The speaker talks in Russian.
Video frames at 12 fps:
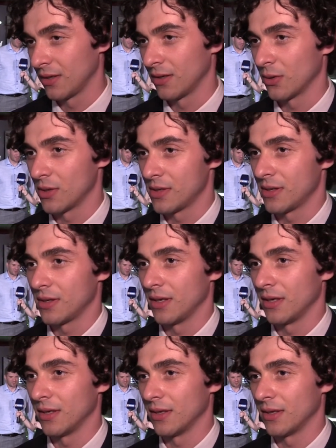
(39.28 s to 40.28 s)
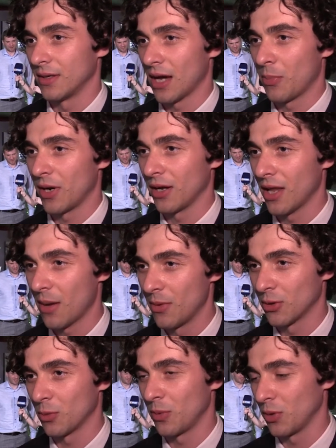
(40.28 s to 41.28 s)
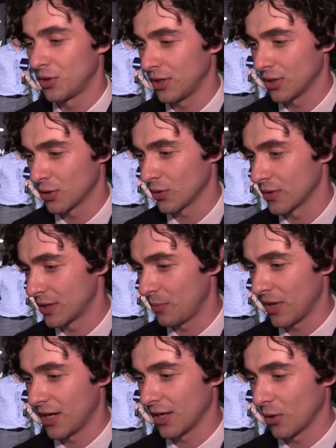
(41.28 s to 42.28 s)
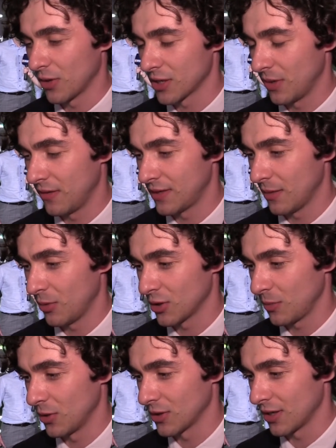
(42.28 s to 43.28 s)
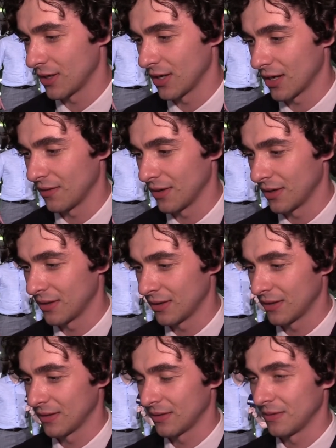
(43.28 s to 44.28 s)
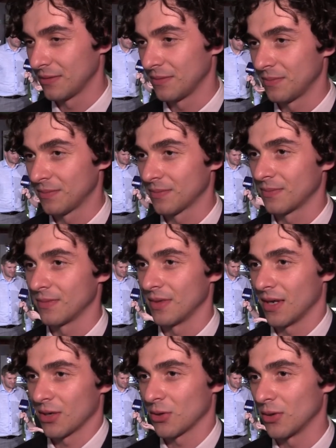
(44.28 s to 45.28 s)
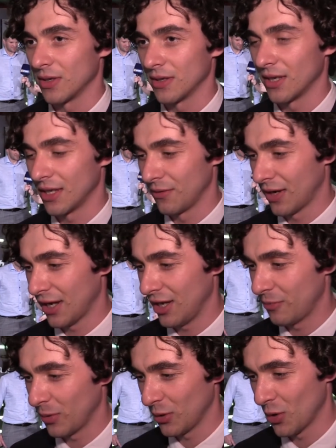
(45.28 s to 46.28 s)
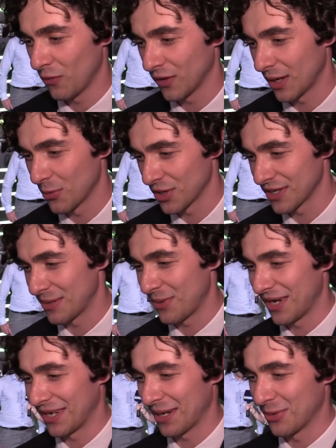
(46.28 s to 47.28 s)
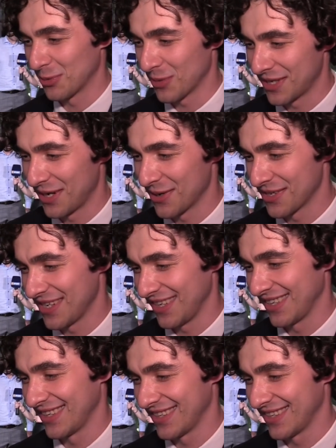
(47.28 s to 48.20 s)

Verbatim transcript: То есть, э, так по регламенту получилось, что соперники у нас были все плюс-минус одинаковые. Так что э, надо выходить в плей-офф, и там уже соперники будут посерьезнее.